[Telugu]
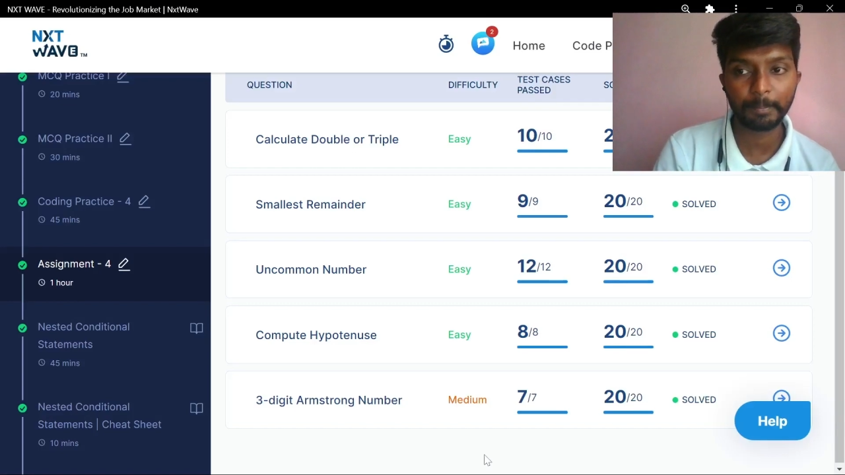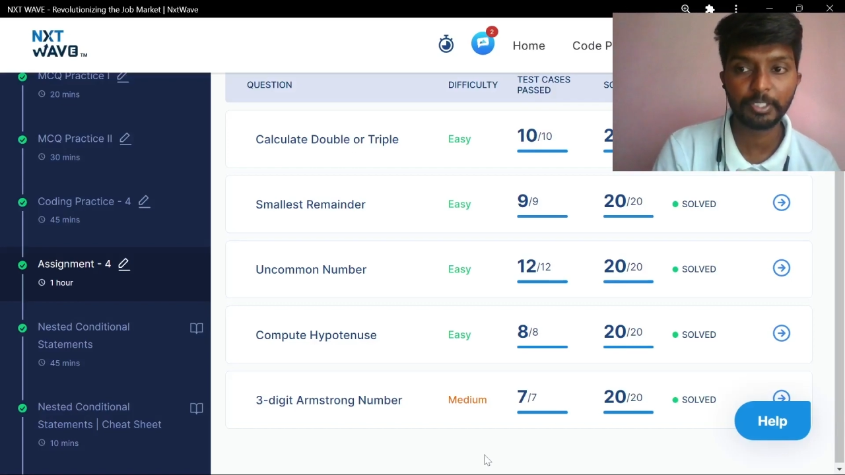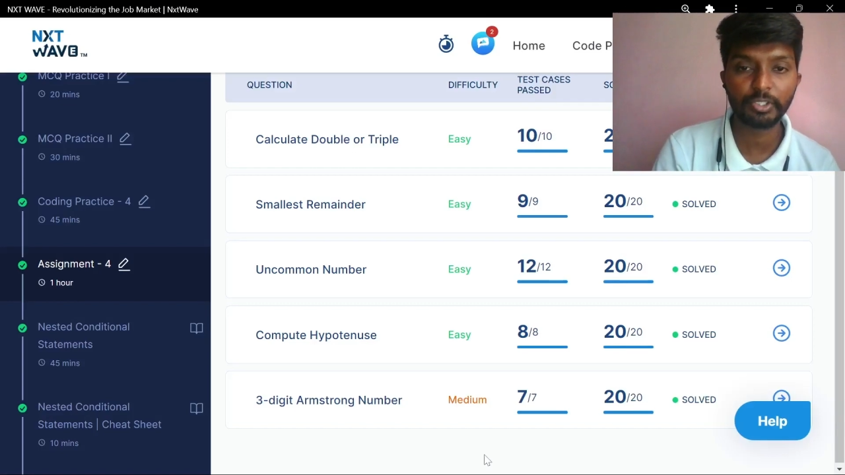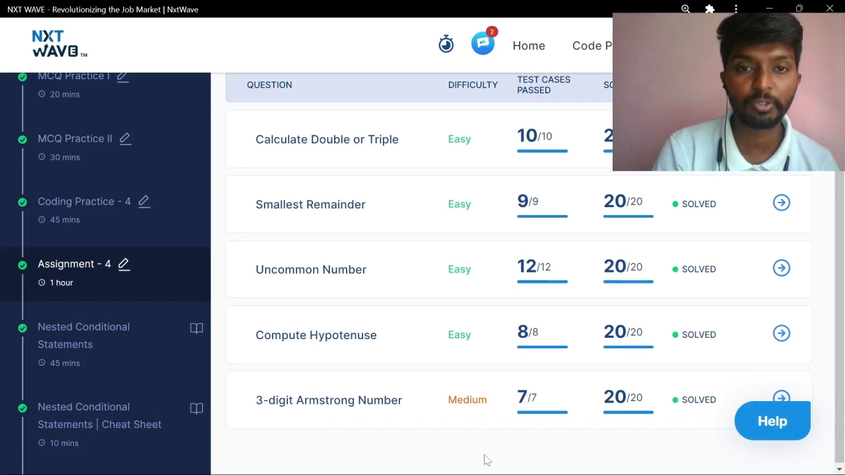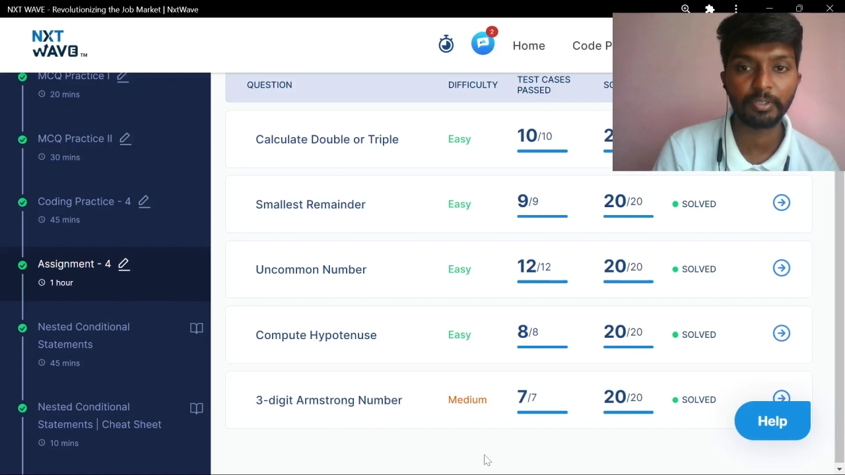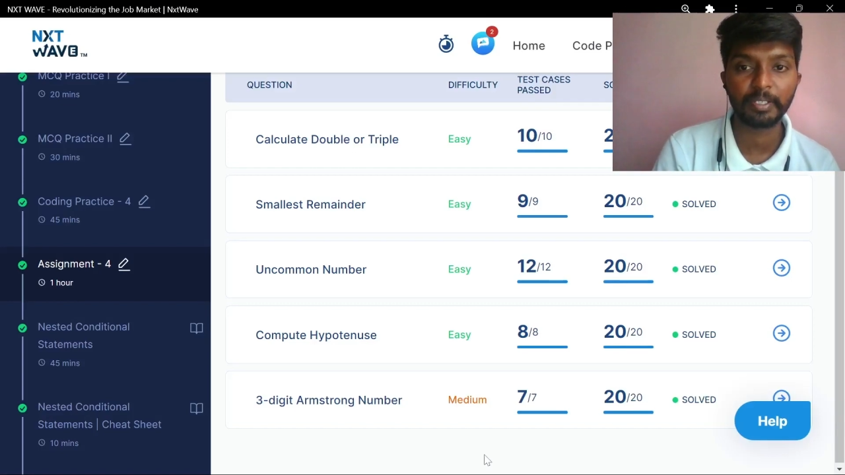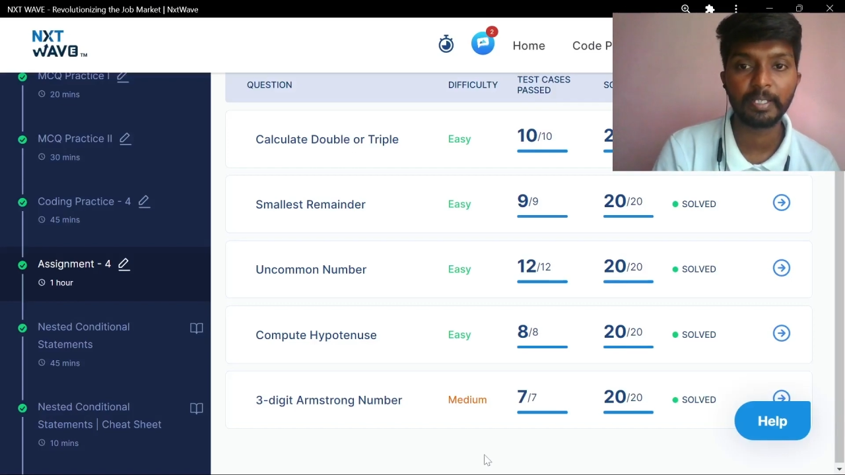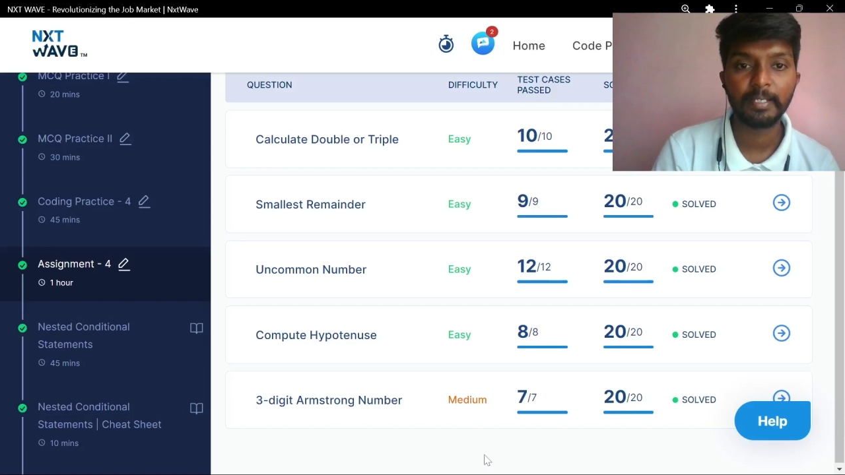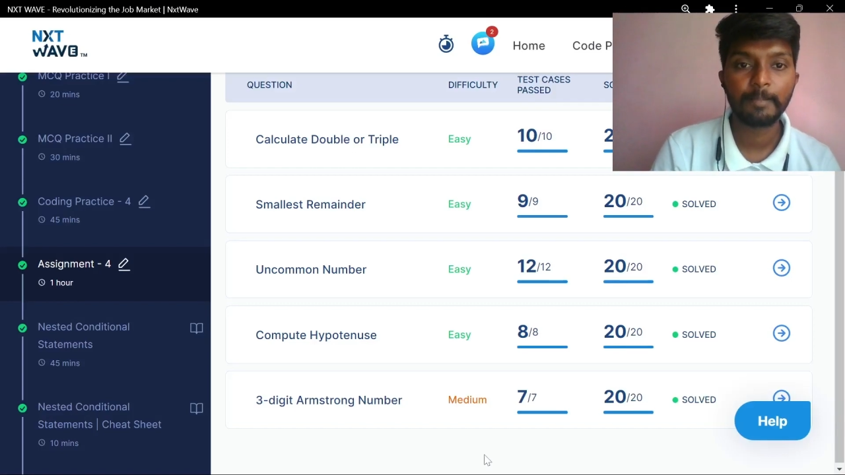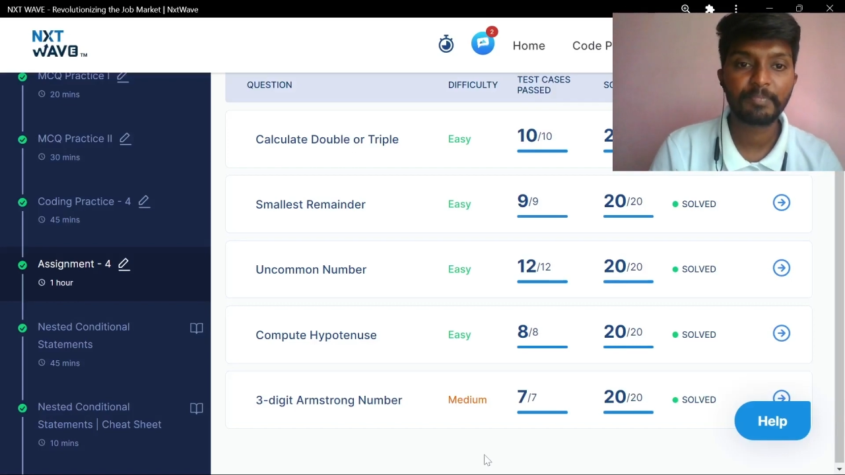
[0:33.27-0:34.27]
పెంచుకోండి
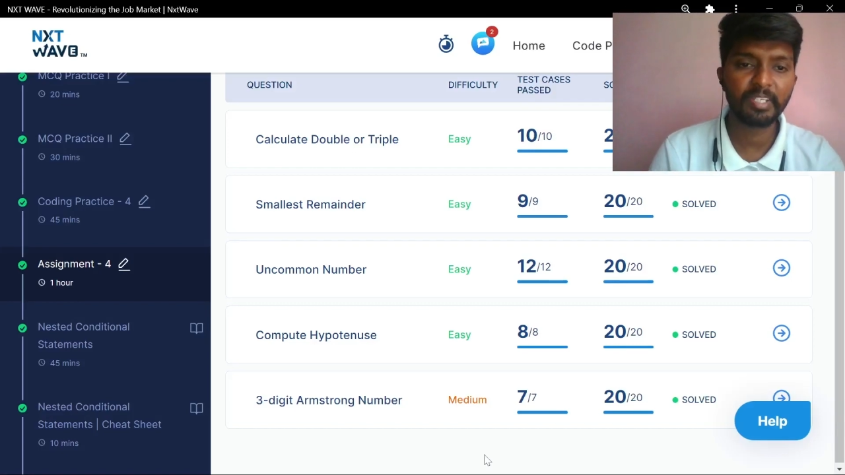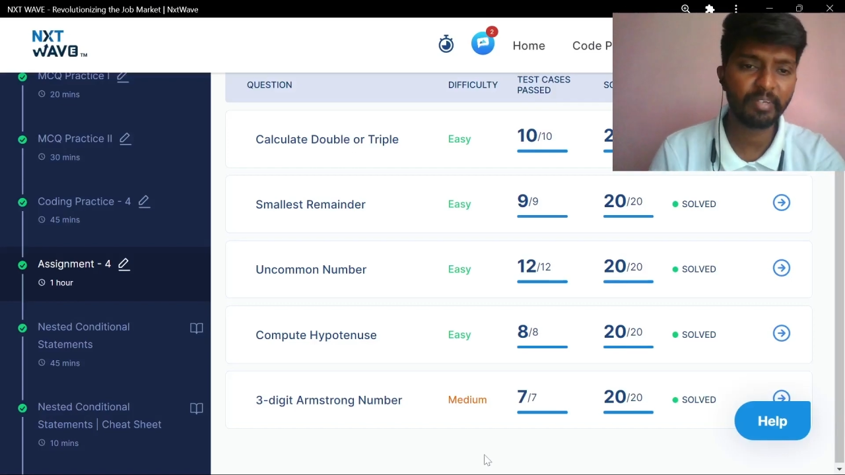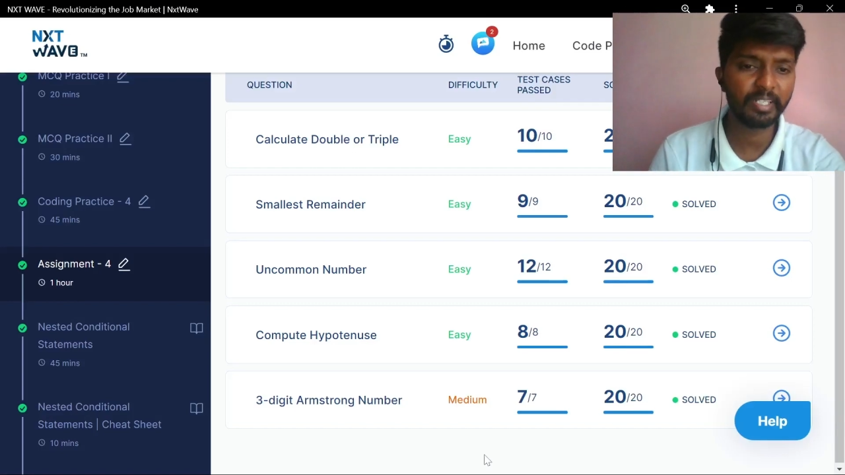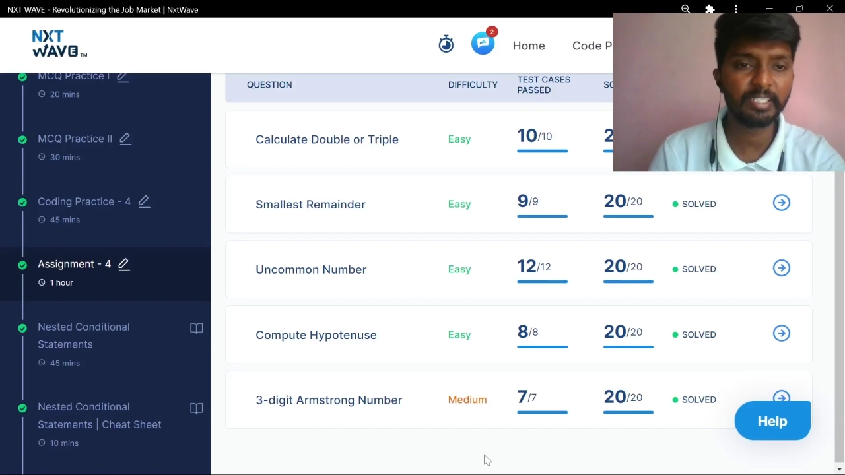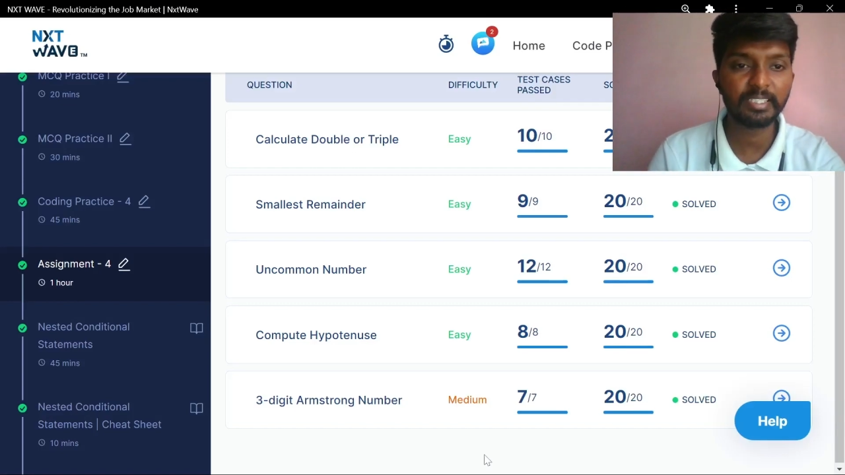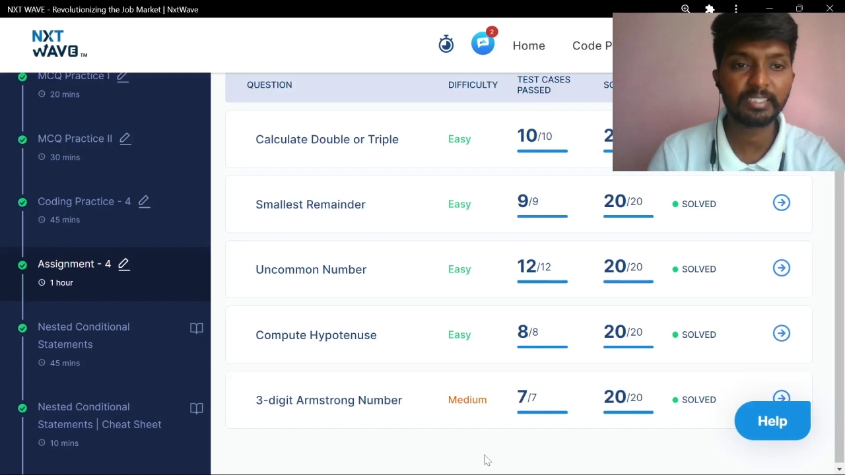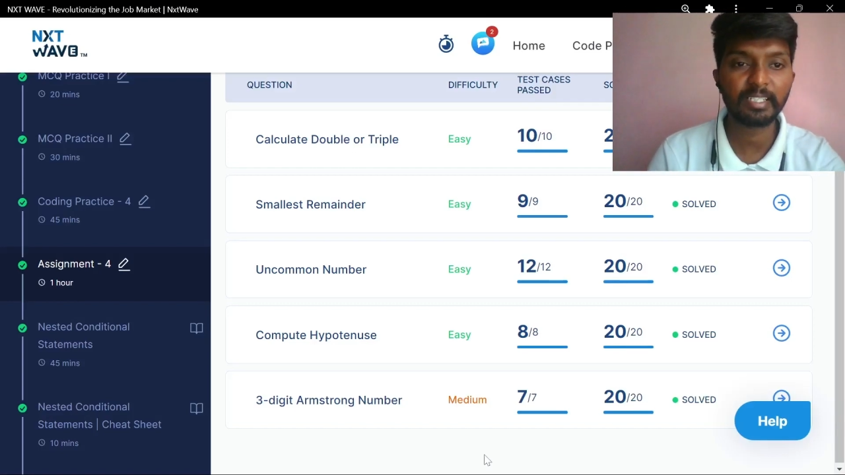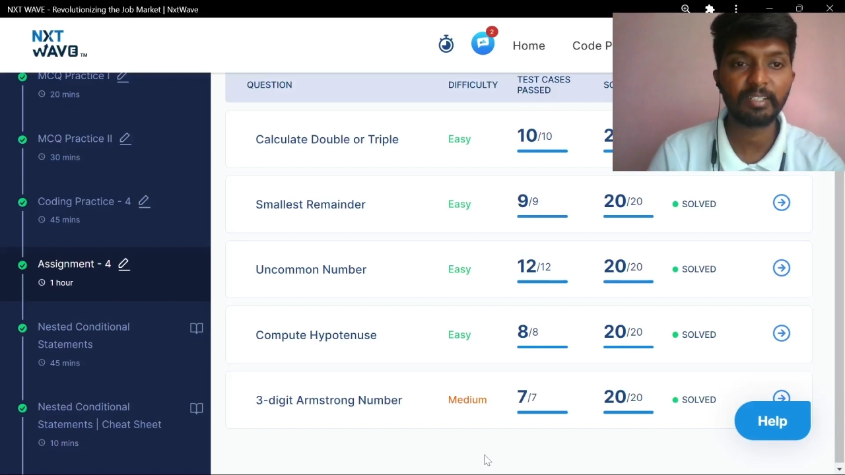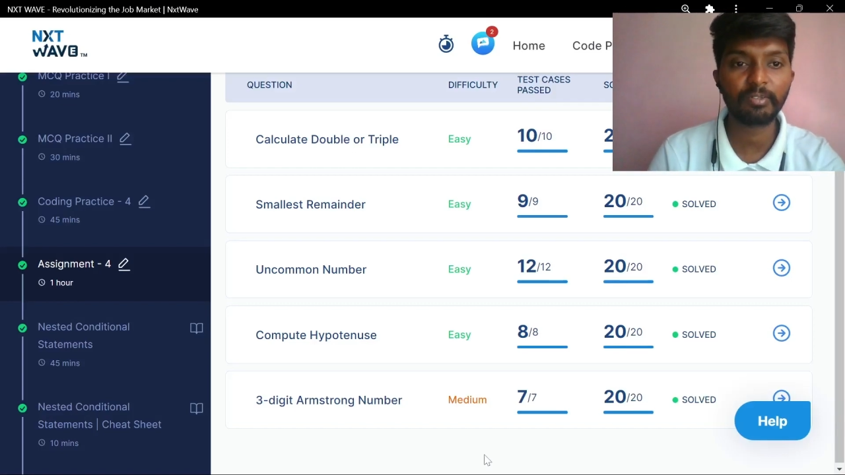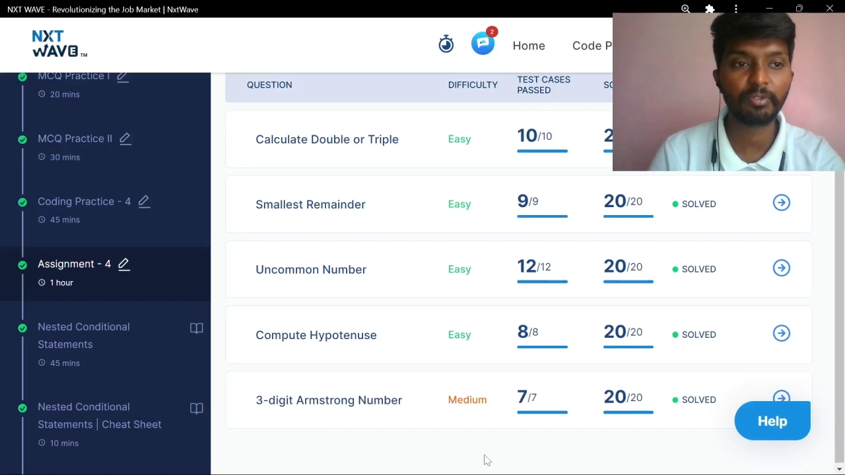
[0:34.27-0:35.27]
ఇవన్నీ
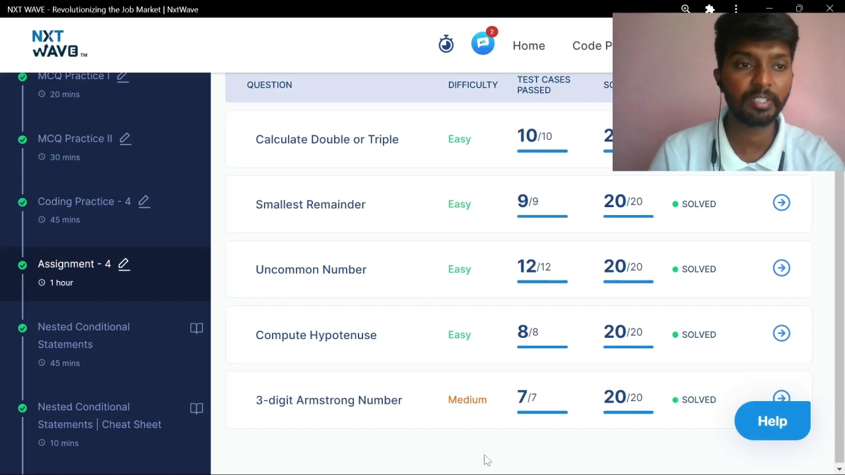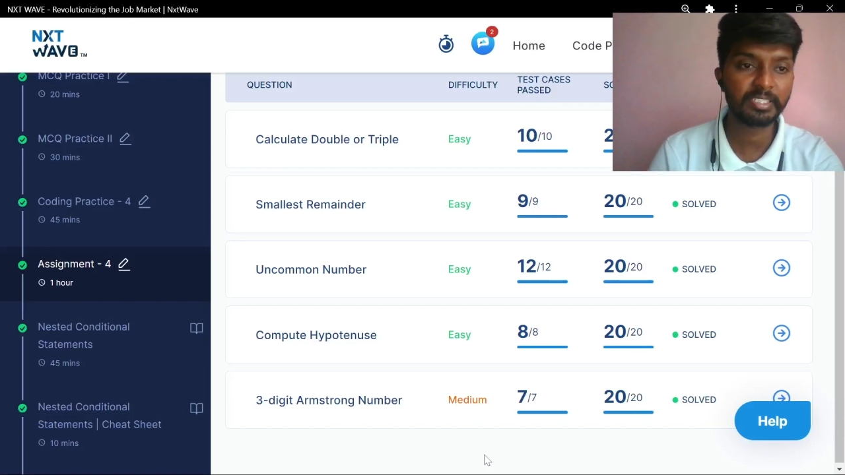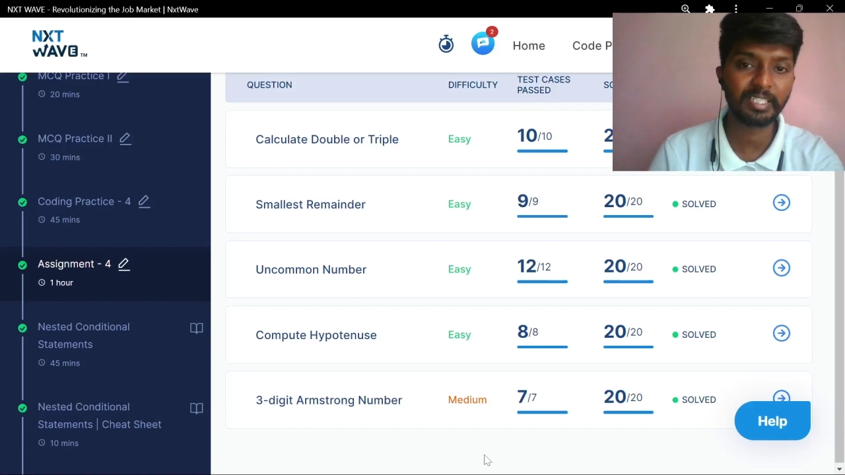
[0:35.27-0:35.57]
చేశారనుకోండి